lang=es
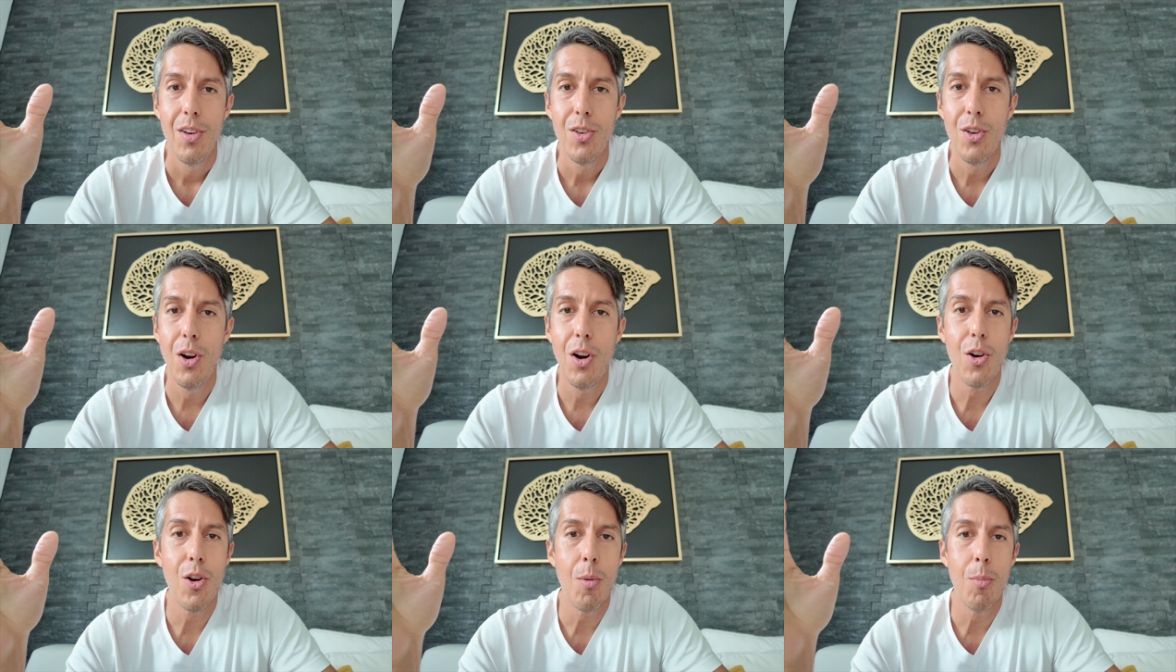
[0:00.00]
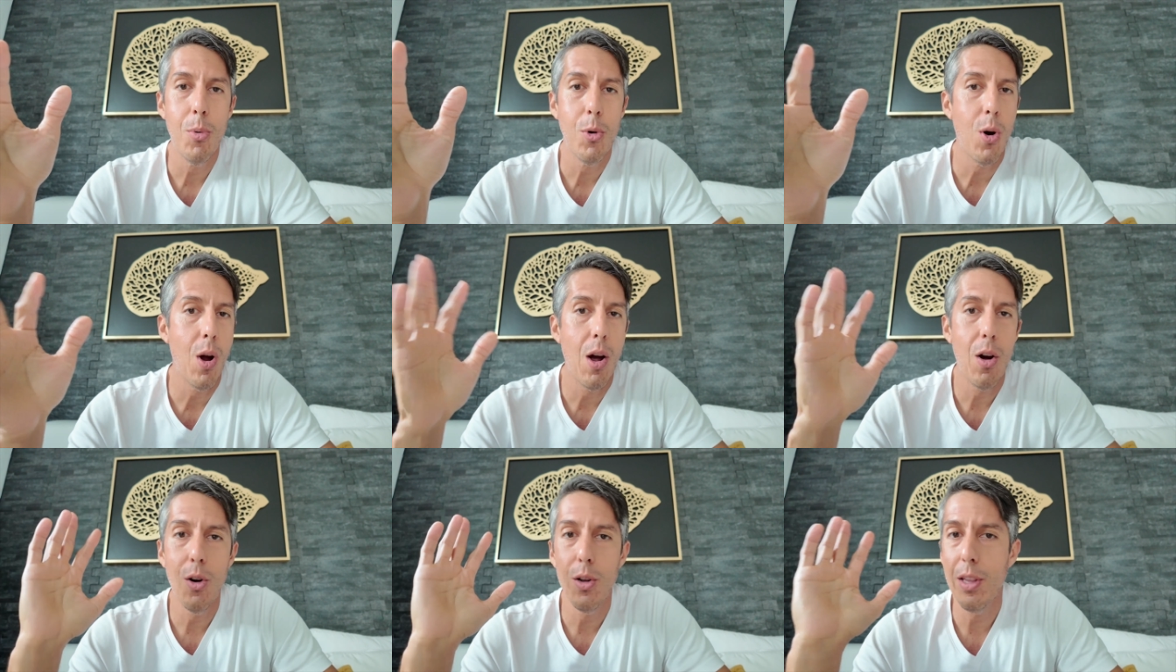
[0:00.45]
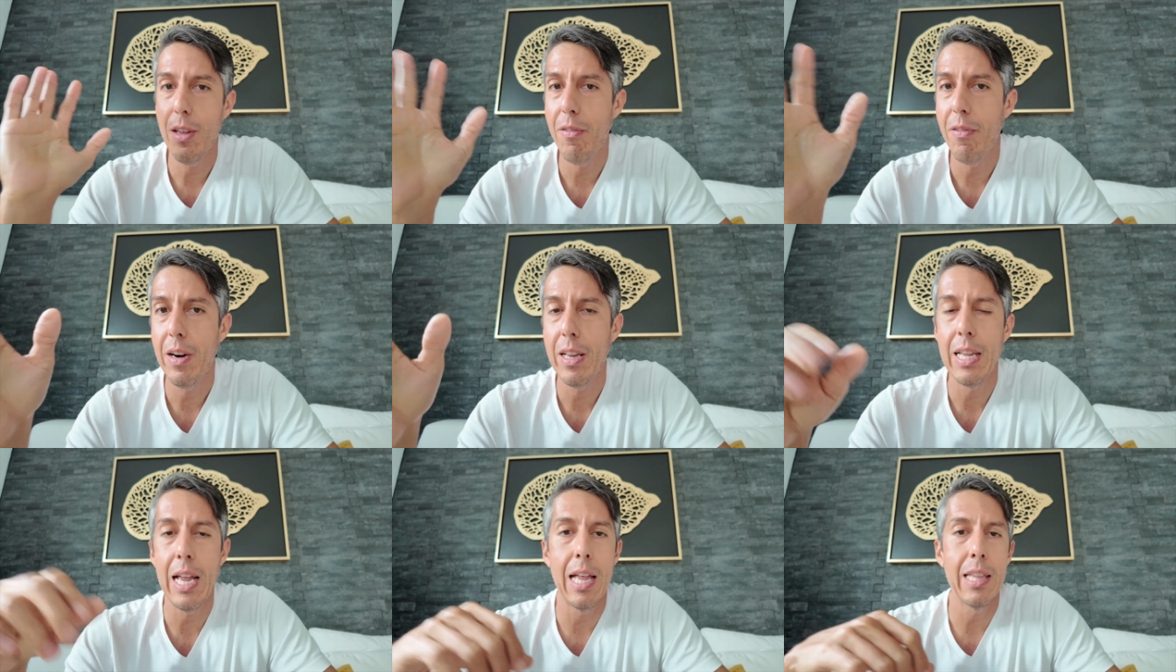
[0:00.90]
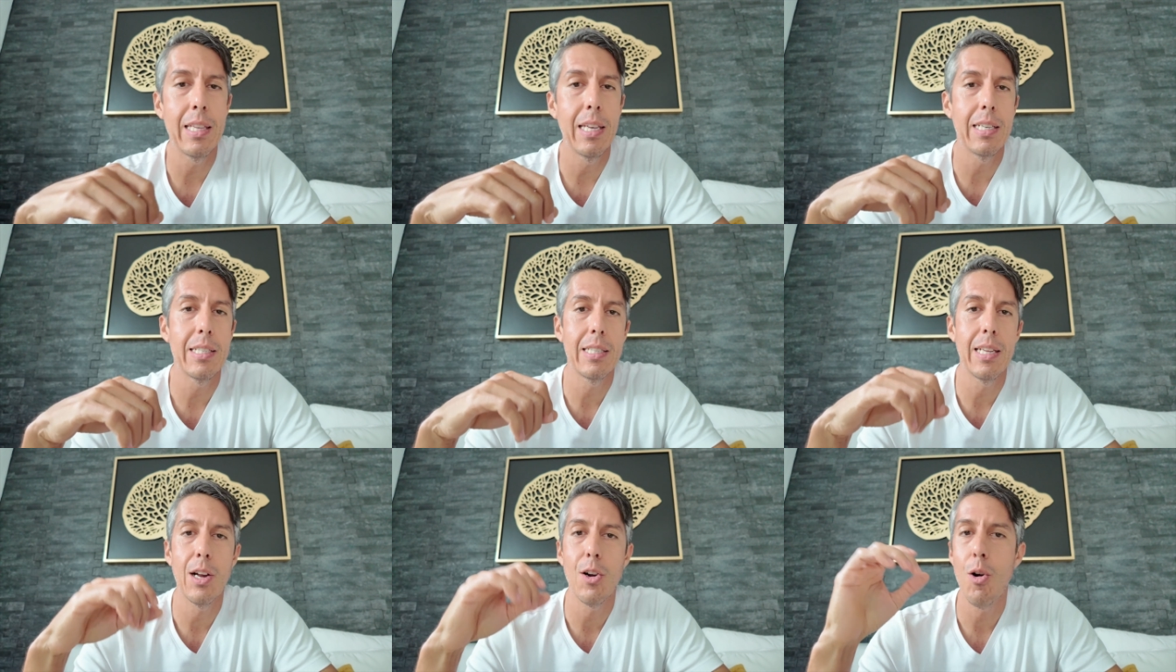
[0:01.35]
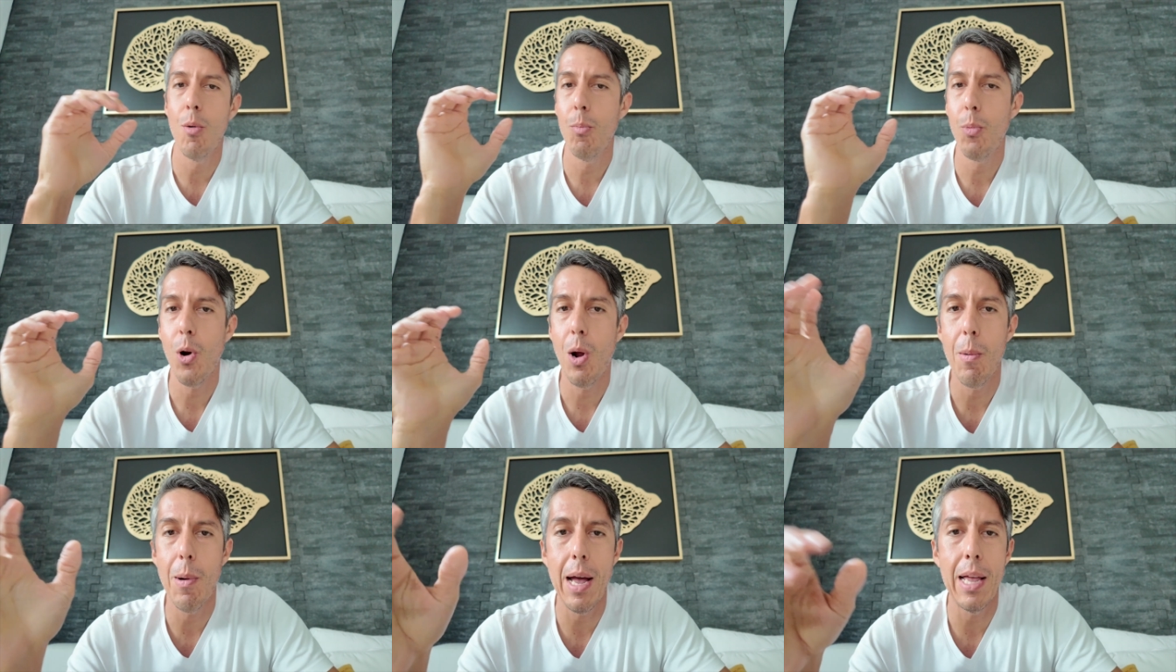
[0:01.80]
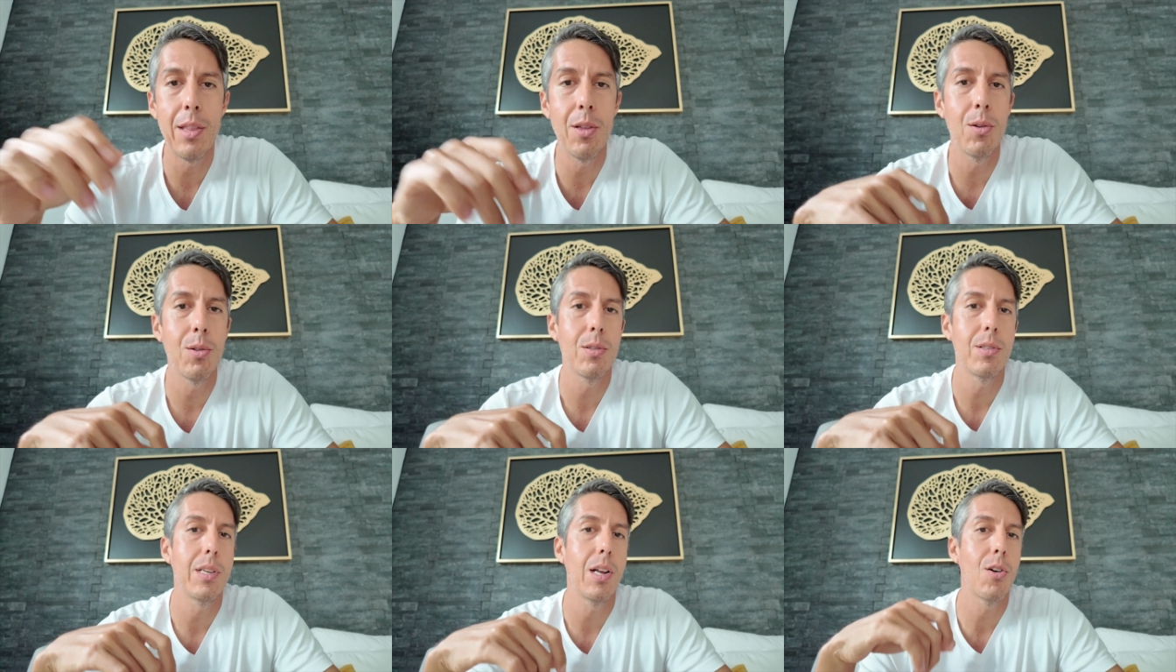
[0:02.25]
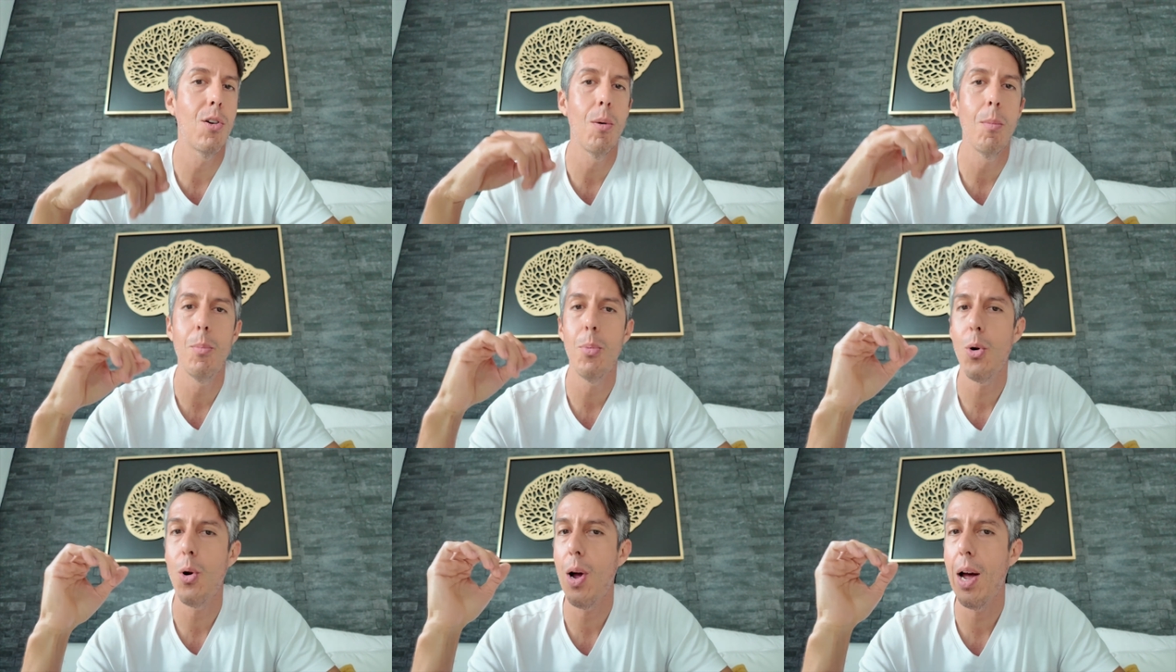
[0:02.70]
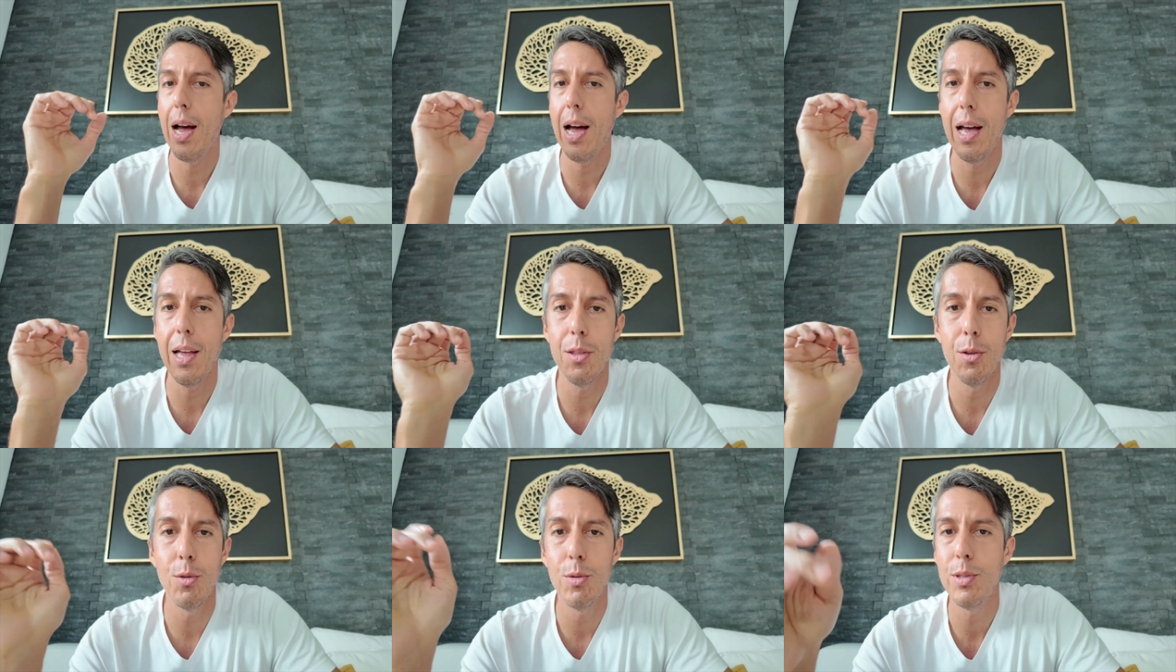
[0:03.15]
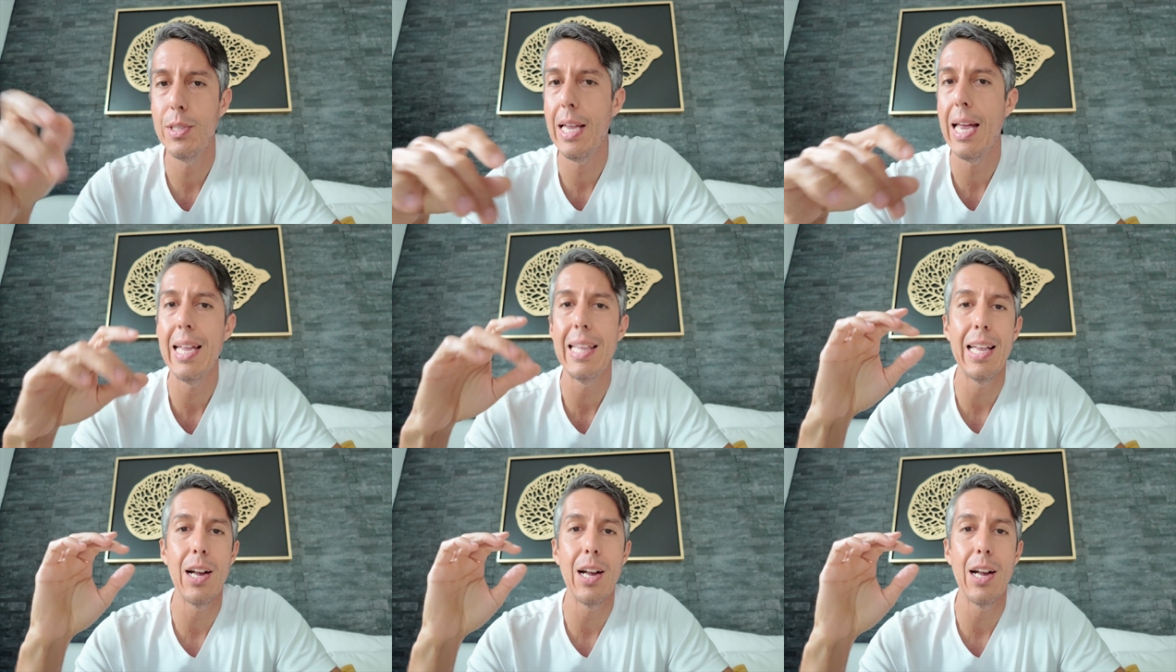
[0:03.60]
Yo le compro a J. Fernández, le compro a Vanos, le compro a Drew State,